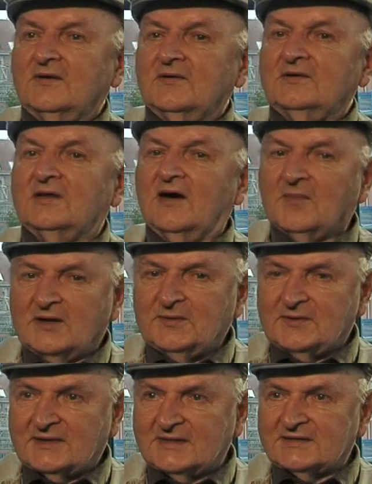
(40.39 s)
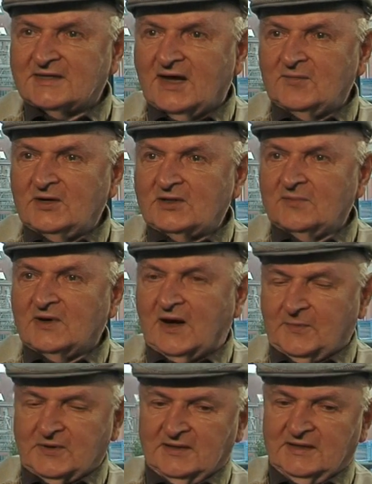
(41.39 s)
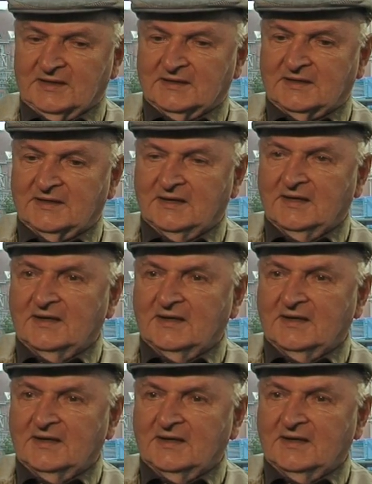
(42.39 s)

Und darum hatte ich das damals immer abgelehnt.